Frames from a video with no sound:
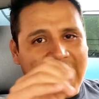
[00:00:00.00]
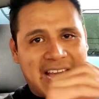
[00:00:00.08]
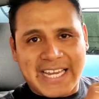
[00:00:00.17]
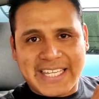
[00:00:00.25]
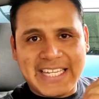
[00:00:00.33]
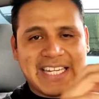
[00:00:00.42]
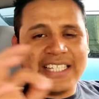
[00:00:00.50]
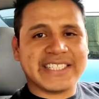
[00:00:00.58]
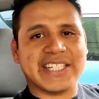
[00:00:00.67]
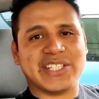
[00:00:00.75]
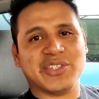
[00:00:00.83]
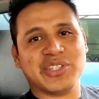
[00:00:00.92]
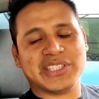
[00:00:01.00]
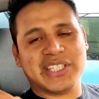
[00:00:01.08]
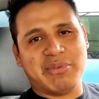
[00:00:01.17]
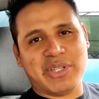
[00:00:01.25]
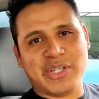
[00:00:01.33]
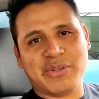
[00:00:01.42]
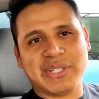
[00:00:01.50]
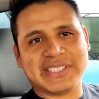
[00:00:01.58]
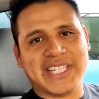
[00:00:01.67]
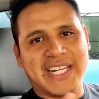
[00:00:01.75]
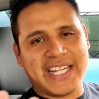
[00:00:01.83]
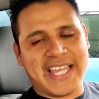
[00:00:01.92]
Aquí en la descripción de este video va a
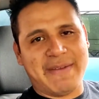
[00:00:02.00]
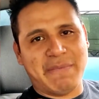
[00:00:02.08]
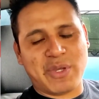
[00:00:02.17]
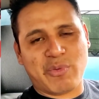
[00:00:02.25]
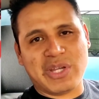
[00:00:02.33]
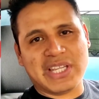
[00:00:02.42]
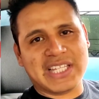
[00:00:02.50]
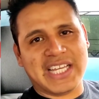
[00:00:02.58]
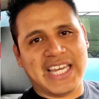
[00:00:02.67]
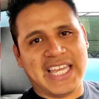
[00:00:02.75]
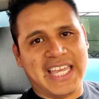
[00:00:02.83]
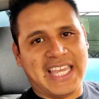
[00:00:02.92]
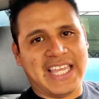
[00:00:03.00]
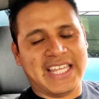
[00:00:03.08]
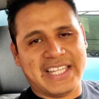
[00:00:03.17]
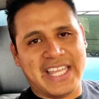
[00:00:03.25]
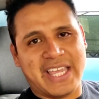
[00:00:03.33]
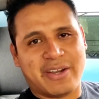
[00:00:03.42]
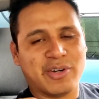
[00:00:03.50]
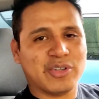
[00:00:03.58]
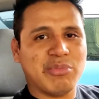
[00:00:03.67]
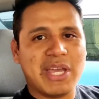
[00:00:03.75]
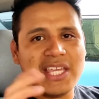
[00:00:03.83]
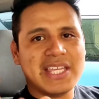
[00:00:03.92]
estar eh, mi cuenta eh, de
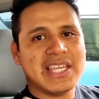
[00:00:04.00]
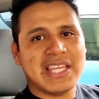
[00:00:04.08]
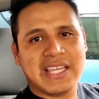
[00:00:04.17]
Hotmail.